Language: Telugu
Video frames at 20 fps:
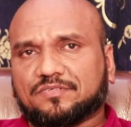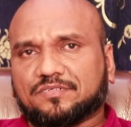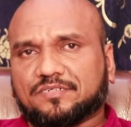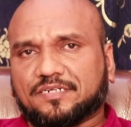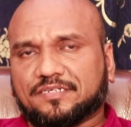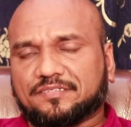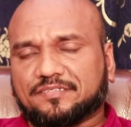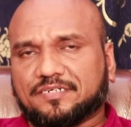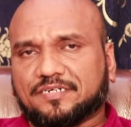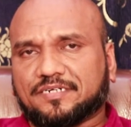
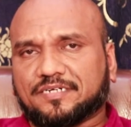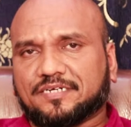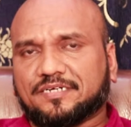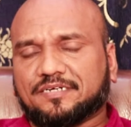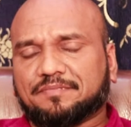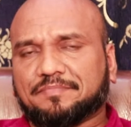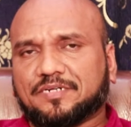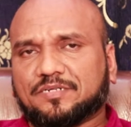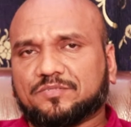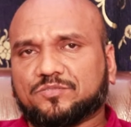రీసెంట్గా
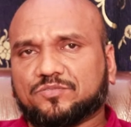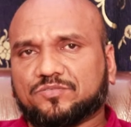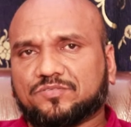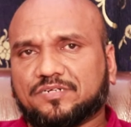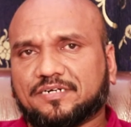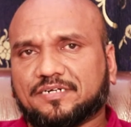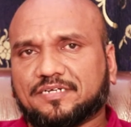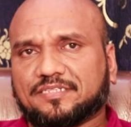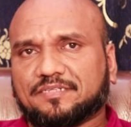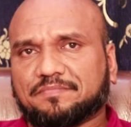మనం
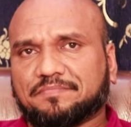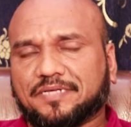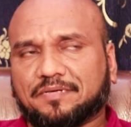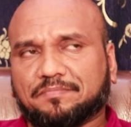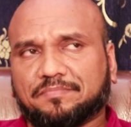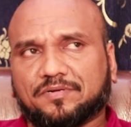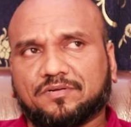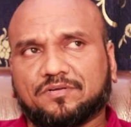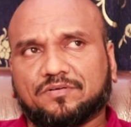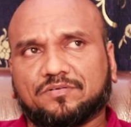చూసినట్టయితే
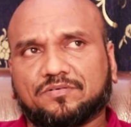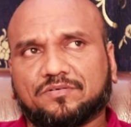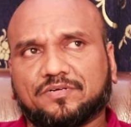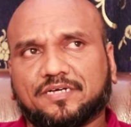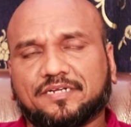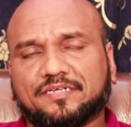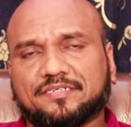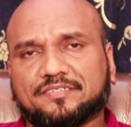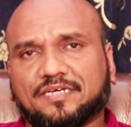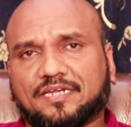పేపర్లో
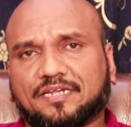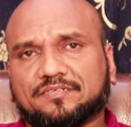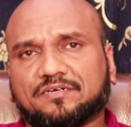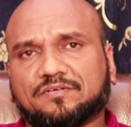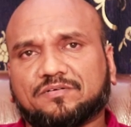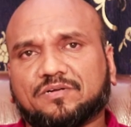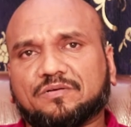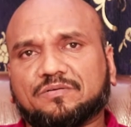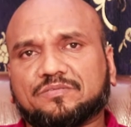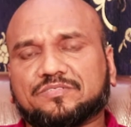కానీ చాలా
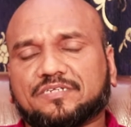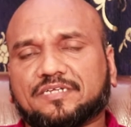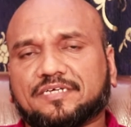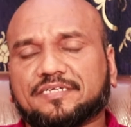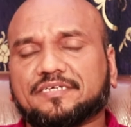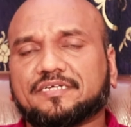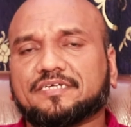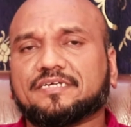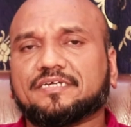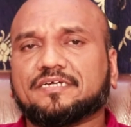చోట్ల
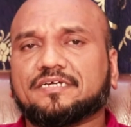వచ్చినాయి